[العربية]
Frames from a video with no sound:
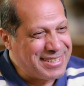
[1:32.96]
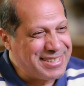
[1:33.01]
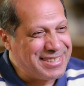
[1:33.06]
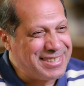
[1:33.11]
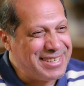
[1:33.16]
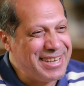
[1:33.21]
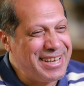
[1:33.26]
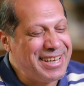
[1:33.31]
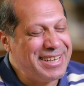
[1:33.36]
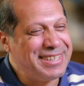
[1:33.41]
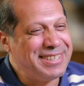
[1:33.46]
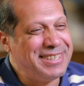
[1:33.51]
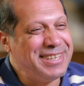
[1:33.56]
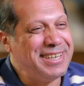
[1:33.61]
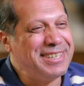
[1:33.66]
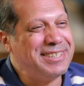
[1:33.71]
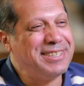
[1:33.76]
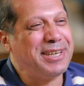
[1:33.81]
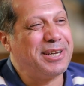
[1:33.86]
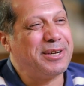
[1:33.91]
ازاي
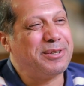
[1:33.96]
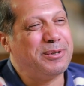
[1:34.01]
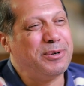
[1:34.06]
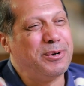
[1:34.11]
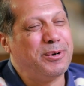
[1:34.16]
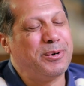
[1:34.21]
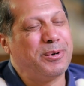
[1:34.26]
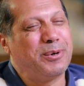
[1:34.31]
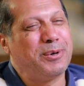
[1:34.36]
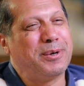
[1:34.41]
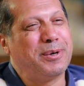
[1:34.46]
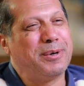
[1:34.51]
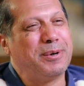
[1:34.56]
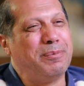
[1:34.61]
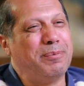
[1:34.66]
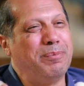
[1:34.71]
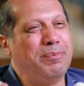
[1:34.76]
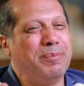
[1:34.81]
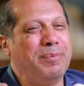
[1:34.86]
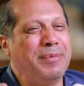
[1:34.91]
تقدر تخرج
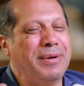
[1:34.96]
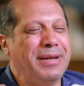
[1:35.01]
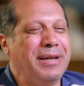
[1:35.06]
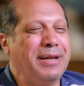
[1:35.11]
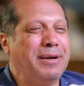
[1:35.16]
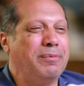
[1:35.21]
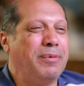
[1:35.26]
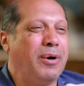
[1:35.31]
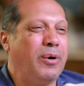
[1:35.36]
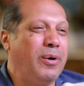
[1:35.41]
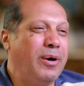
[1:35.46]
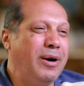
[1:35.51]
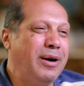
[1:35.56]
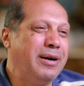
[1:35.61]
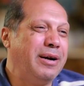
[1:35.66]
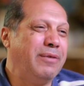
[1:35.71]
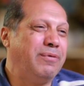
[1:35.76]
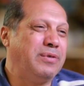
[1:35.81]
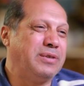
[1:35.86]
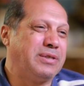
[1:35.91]
من
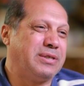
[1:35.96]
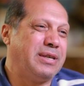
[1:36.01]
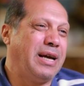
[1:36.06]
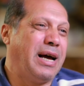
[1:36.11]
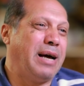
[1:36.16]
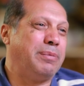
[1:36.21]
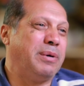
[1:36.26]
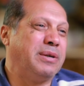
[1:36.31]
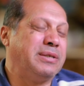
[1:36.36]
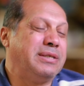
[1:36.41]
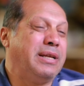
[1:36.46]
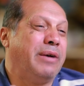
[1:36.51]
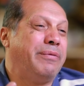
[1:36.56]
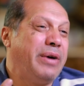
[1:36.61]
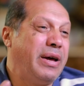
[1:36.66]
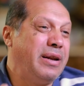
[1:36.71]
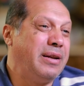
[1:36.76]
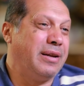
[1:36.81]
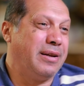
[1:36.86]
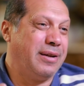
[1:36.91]
المواقف الصعبه ده
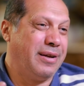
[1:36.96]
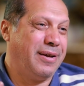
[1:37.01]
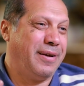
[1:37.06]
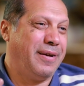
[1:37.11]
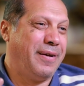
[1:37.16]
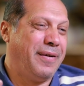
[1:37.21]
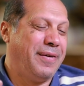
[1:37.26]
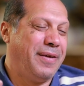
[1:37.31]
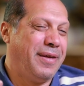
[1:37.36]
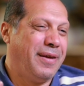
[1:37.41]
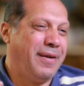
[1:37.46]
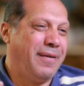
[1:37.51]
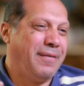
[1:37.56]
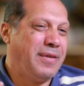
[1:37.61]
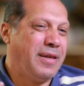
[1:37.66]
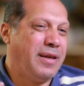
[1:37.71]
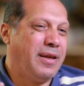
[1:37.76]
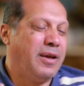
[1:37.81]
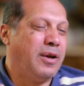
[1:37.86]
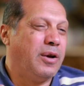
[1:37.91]
فن
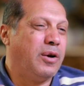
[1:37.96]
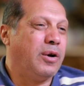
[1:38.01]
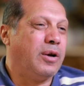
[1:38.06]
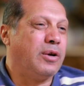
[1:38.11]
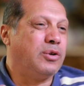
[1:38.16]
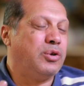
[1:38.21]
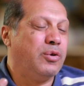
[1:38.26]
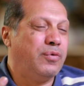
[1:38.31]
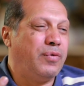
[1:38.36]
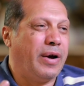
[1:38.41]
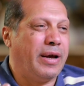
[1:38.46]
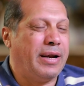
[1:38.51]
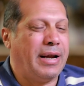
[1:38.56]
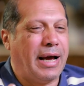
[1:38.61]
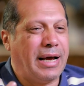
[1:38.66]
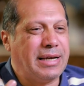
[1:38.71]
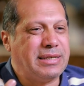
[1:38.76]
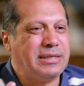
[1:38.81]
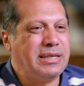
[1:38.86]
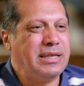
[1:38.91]
شوف انا
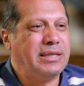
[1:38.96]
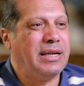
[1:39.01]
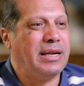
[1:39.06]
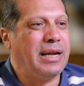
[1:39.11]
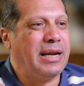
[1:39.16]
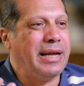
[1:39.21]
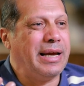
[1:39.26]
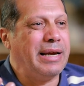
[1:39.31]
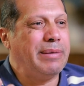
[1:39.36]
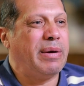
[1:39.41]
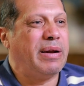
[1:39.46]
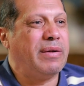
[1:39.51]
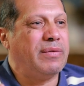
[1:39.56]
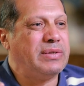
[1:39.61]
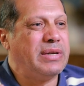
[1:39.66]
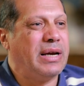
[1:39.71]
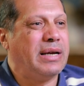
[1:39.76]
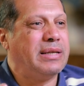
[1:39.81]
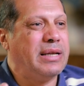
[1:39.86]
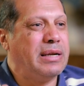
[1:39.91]
حسيت ان اللعيبه
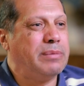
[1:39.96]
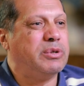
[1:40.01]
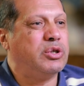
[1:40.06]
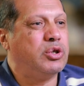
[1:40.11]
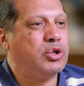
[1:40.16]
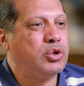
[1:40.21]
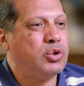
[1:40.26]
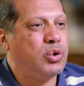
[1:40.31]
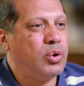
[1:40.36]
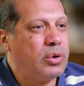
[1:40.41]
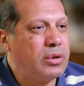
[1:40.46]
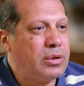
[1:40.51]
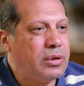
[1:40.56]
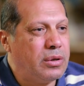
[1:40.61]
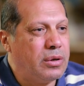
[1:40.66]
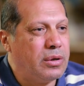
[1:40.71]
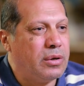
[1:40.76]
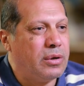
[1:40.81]
نفسها تلبس الشورت